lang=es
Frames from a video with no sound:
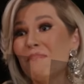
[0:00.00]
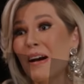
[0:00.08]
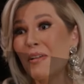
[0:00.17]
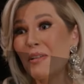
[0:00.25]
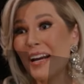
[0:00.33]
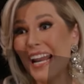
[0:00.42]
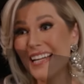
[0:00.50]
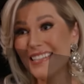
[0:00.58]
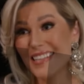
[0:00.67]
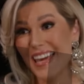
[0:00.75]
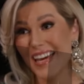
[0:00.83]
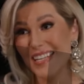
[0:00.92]
Majo,
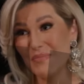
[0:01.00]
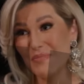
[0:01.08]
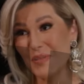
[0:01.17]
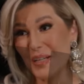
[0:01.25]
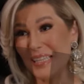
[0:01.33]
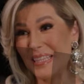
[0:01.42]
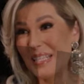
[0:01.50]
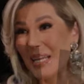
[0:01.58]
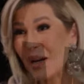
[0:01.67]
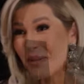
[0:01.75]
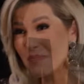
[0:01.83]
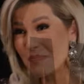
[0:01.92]
gracias por el
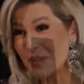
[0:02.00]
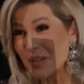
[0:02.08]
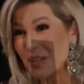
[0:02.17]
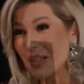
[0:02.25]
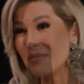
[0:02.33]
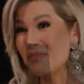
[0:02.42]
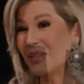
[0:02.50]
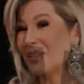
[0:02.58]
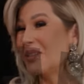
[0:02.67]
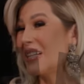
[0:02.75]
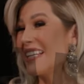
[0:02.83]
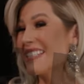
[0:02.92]
tiempo, por
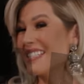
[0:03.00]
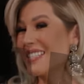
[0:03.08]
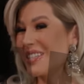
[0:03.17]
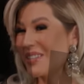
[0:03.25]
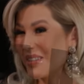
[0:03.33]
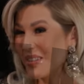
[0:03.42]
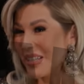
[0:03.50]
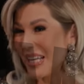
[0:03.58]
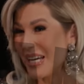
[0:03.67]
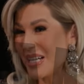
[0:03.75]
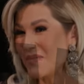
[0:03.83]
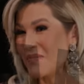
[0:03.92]
todas las
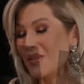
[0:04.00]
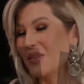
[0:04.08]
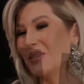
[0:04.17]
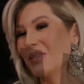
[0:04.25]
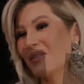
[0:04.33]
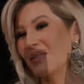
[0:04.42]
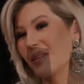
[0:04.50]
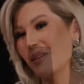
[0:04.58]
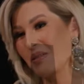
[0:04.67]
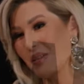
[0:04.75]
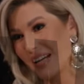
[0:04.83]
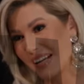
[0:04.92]
historias, por todos los
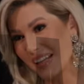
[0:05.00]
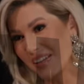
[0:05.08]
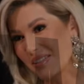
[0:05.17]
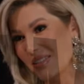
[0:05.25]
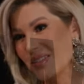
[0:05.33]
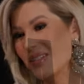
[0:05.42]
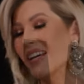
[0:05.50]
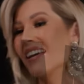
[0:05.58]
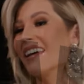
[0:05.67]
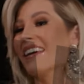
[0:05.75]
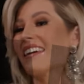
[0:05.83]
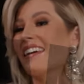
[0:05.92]
recuerdos.
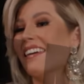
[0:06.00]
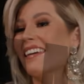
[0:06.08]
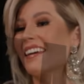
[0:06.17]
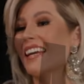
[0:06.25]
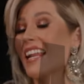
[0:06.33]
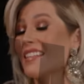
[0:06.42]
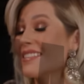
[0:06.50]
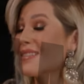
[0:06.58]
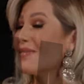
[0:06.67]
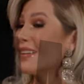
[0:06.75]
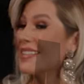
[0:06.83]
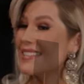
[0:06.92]
Eh, gracias
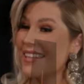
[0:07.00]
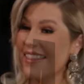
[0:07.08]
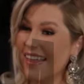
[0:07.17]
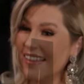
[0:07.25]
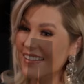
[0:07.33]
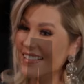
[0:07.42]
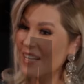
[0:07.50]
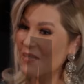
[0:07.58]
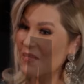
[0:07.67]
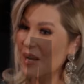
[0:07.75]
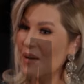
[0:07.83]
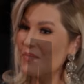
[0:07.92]
y felicidades
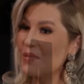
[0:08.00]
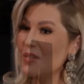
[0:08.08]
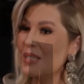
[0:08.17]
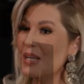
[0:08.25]
también por